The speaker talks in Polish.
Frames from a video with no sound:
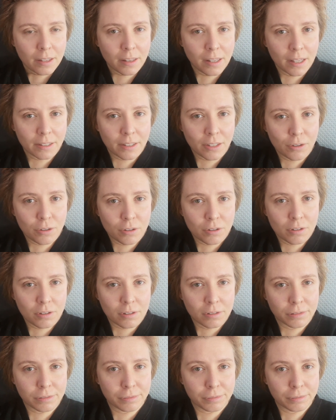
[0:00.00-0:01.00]
Dlatego
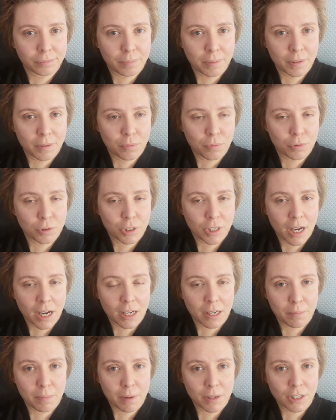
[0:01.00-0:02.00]
będę musiała
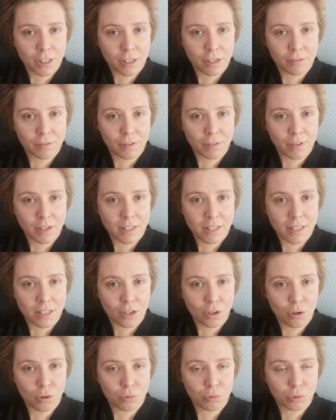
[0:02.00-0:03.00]
chyba się wywlec z
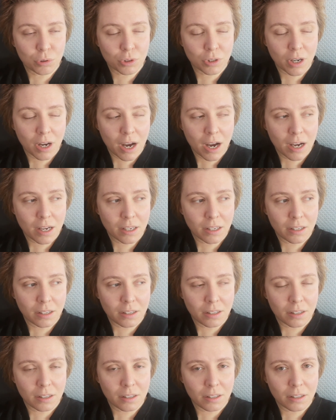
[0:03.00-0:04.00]
tego łóżka
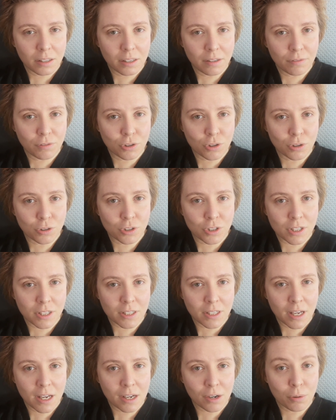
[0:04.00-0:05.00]
i, i wziąć się
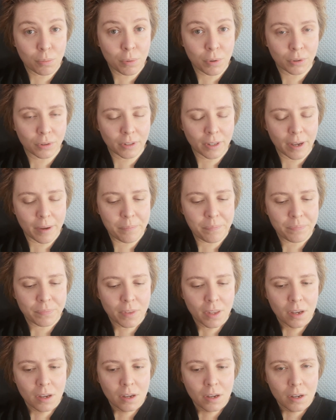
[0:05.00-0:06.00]
za robotę.
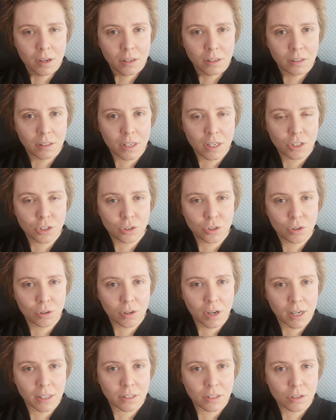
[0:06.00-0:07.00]
Jeszcze
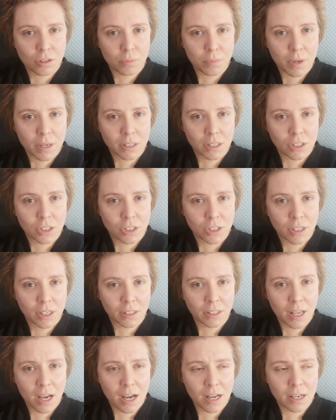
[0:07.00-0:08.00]
ogarnę sobie jakieś
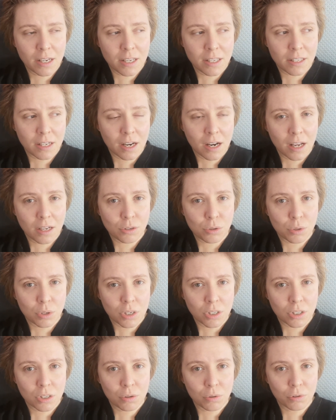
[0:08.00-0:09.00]
śniadanie,
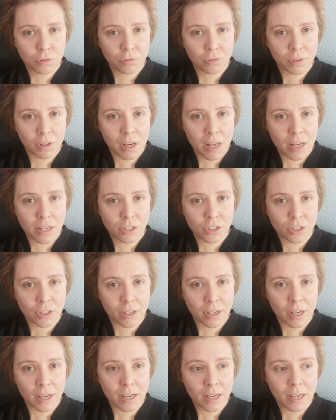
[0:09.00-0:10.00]
zrelaksuję się
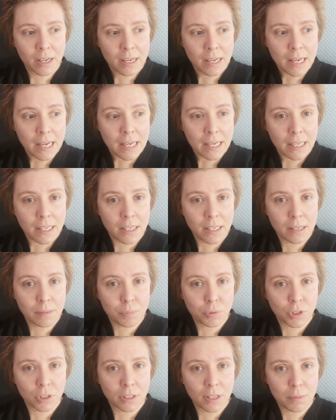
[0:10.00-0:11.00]
chwileczkę i
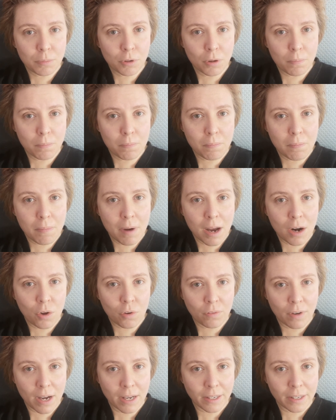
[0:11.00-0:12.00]
przede mną
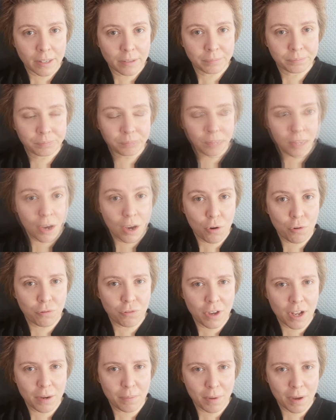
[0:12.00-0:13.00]
malowanie. Ja
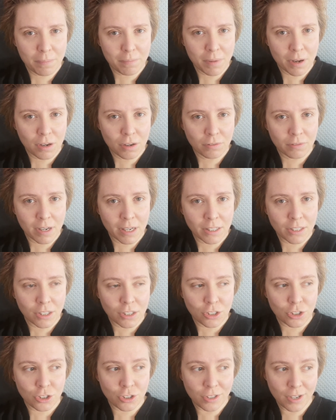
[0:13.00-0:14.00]
uwielbiam malować
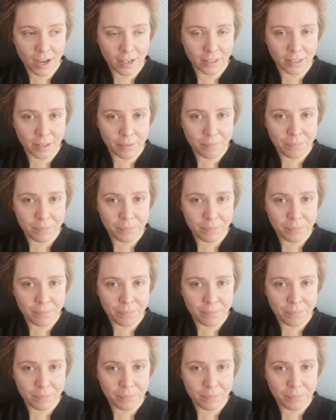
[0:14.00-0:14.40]
ściany.